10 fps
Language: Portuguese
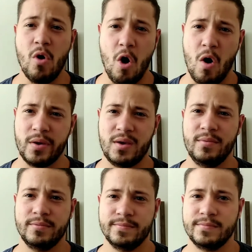o rock,
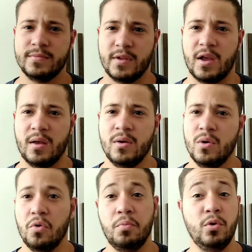né?
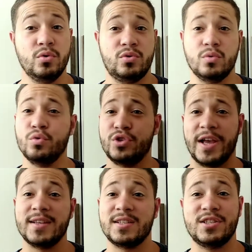O blues, o
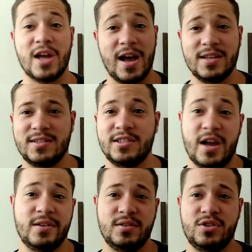jazz que já,
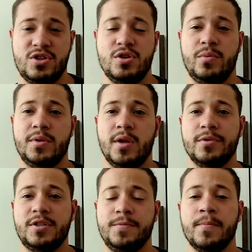já existiam. Então,
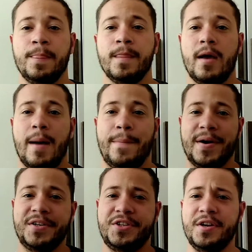assim, a
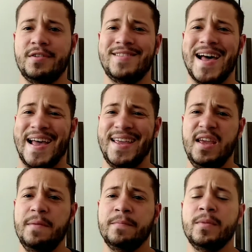partir
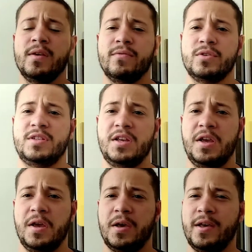daí
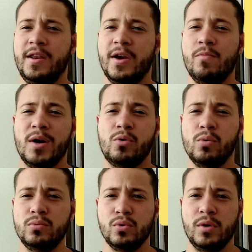você cria uma
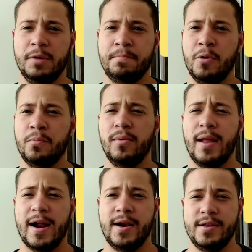cultura
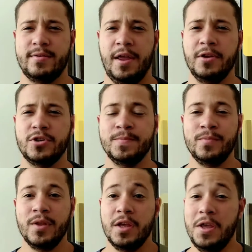popular, entende?
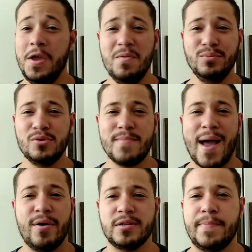E um dos
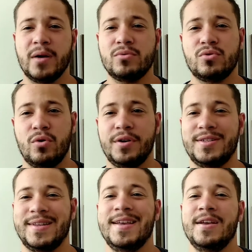maiores
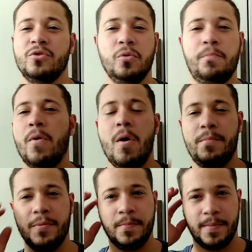percussores do
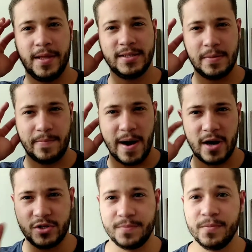pop nessa
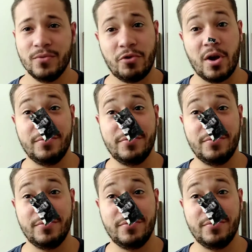parte foi